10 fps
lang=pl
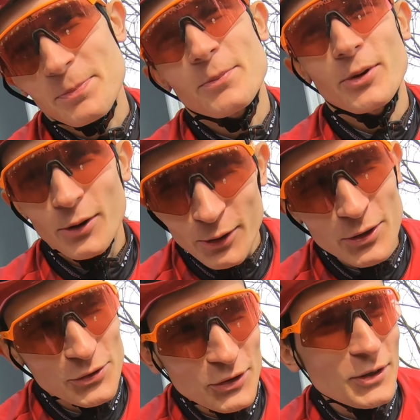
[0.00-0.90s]
bo
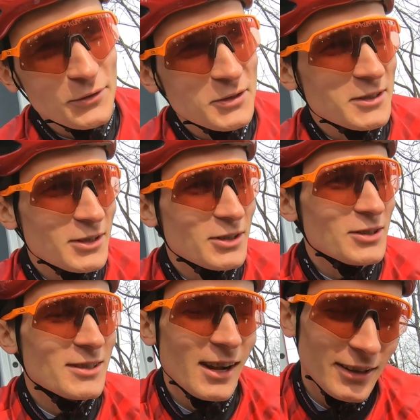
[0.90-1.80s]
jeszcze nie wszystkie
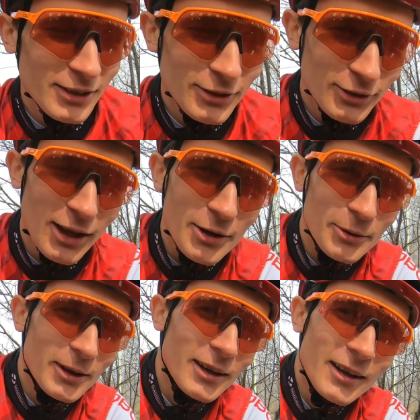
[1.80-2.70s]
rzeczy na linii
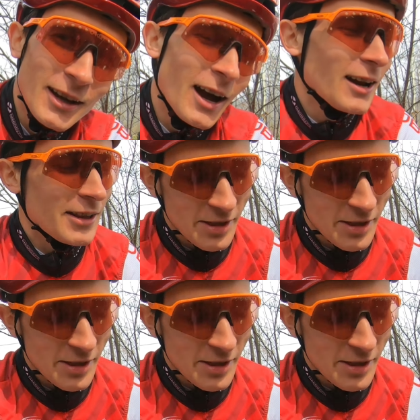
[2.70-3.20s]
dotarły, ale